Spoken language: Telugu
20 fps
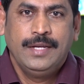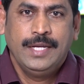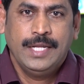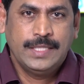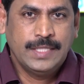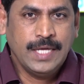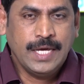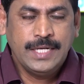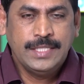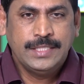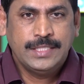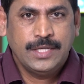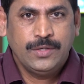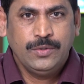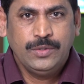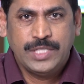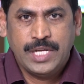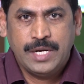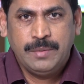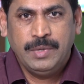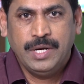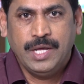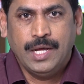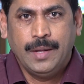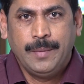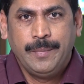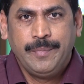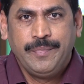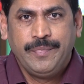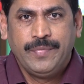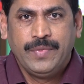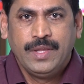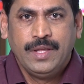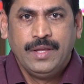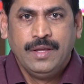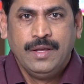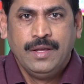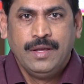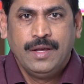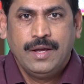నిర్ధారించారు షర్మిల
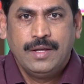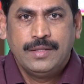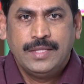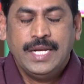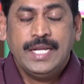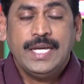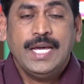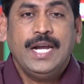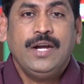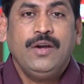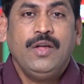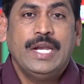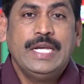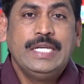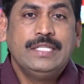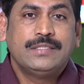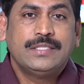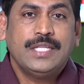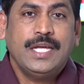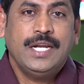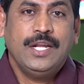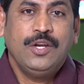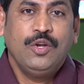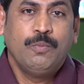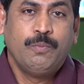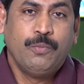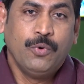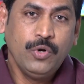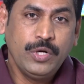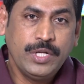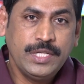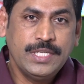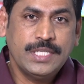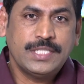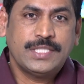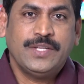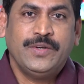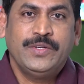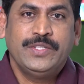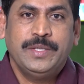తెలంగాణలో అన్ని స్థానాల్లో పోటీ
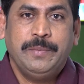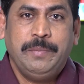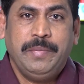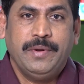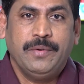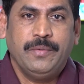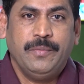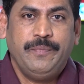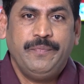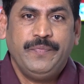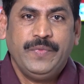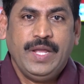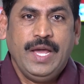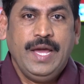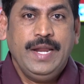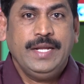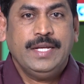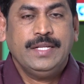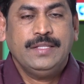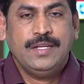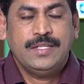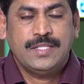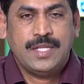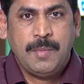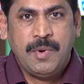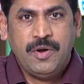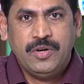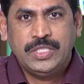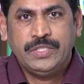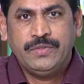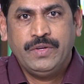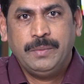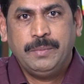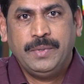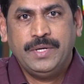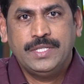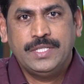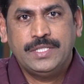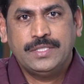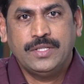చేస్తామని చెప్పారు కార్యకర్తల సమావేశం
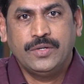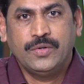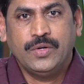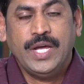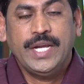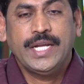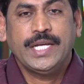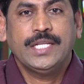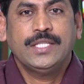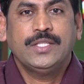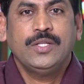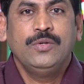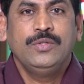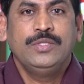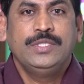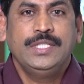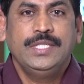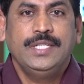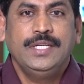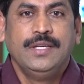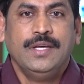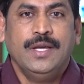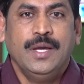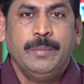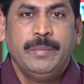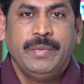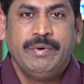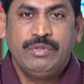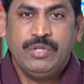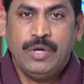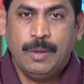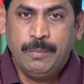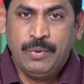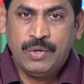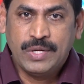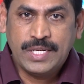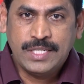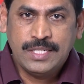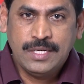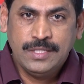ఏర్పాటు చేశారు కార్యకర్తల నుంచి మేమేదో
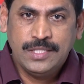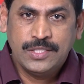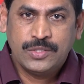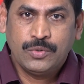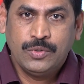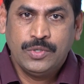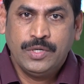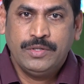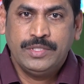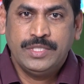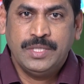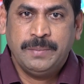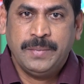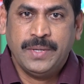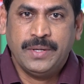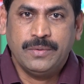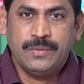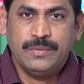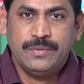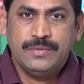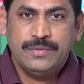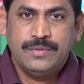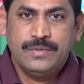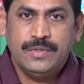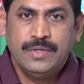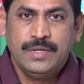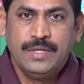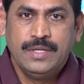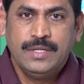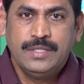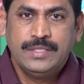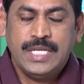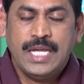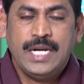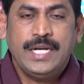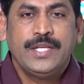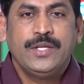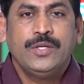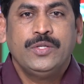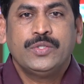అప్లికేషన్లు తీసుకుంటున్నామని చెప్పారు
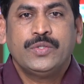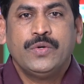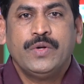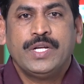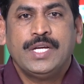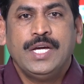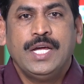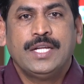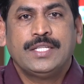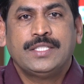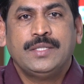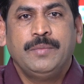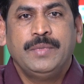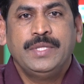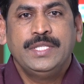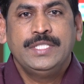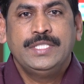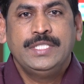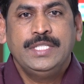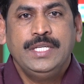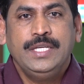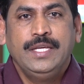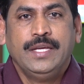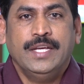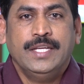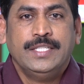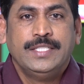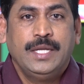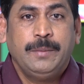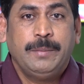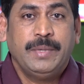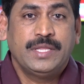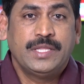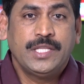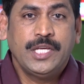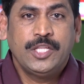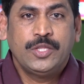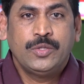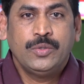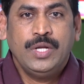చాలా నియోజకవర్గాలకు సంబంధించి చాలా పెద్ద
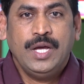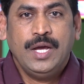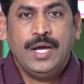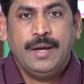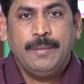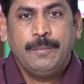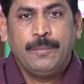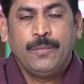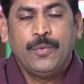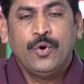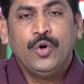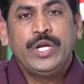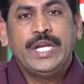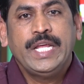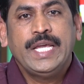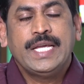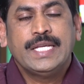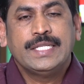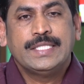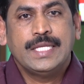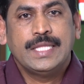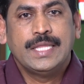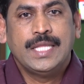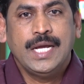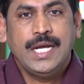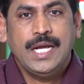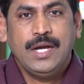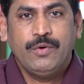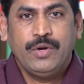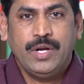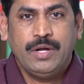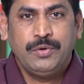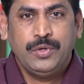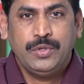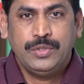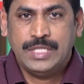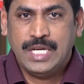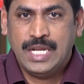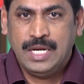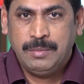ఎత్తున పోటీకి సిద్ధంగా
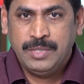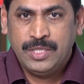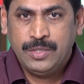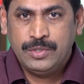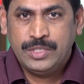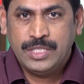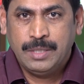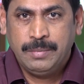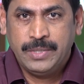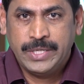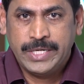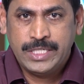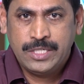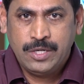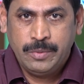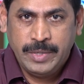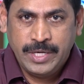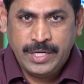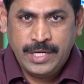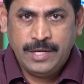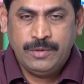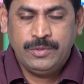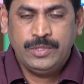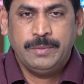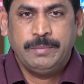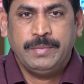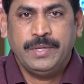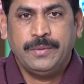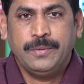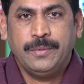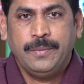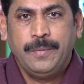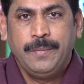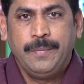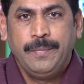ఉన్నామంటూ చాలామంది వచ్చి అప్లికేషన్లు పెట్టారని చెప్పారు